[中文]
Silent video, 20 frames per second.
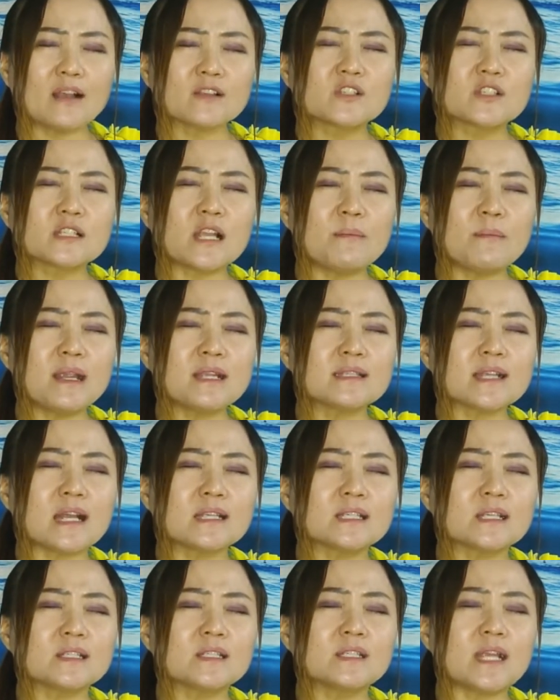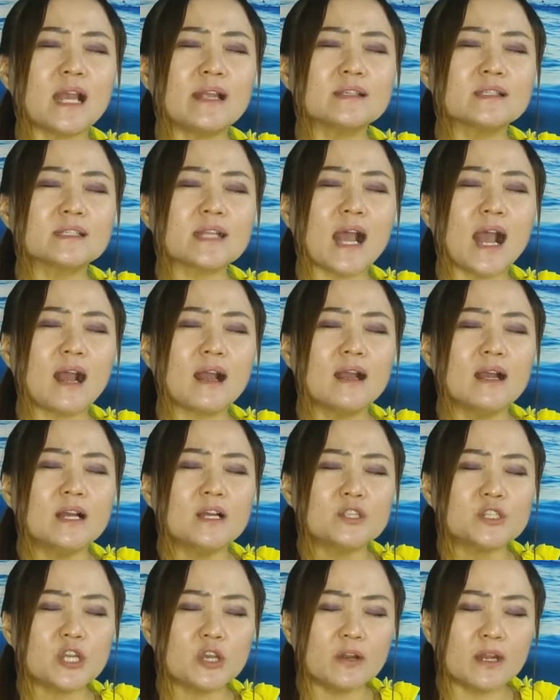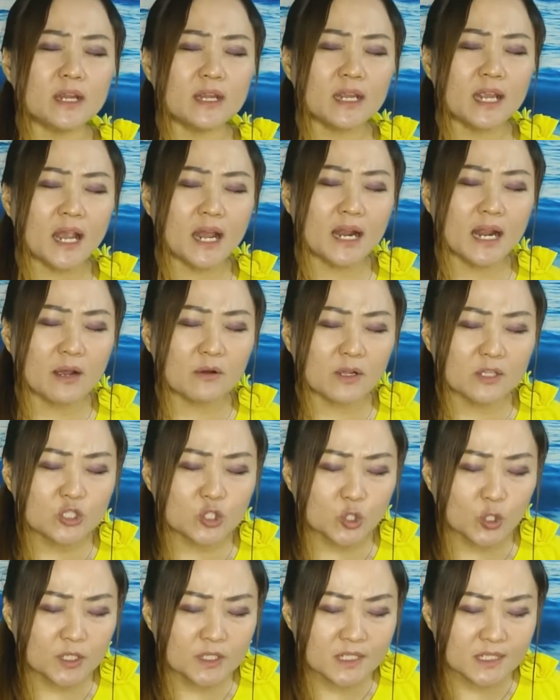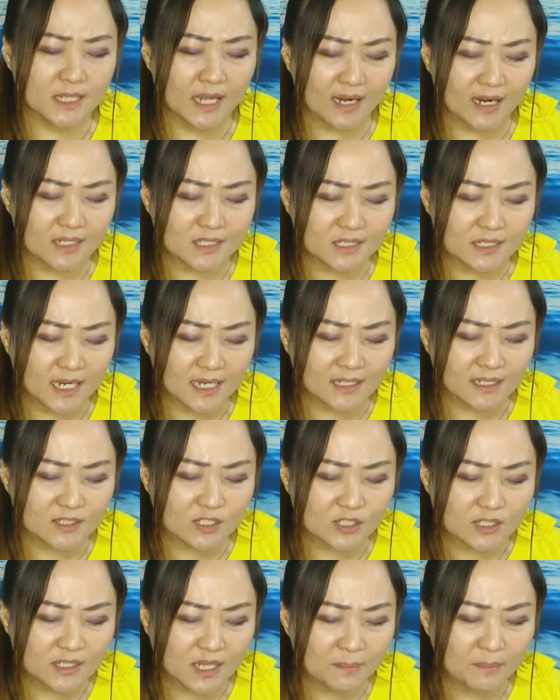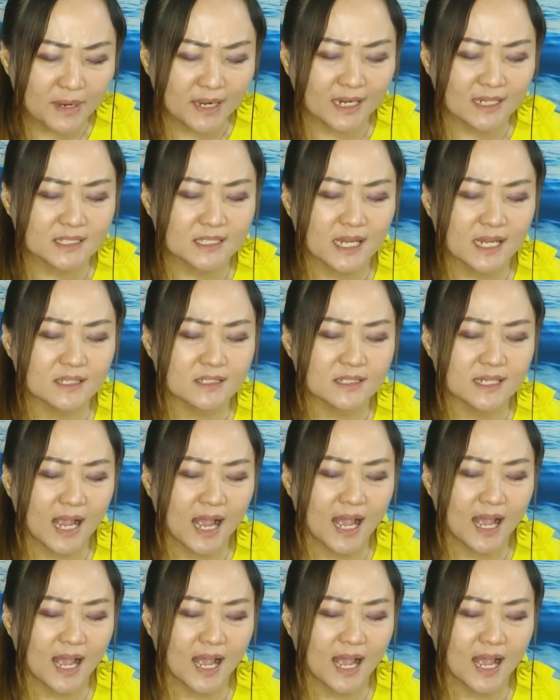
把生命在这线上，求你悦纳我纯洁的心的生命的线上。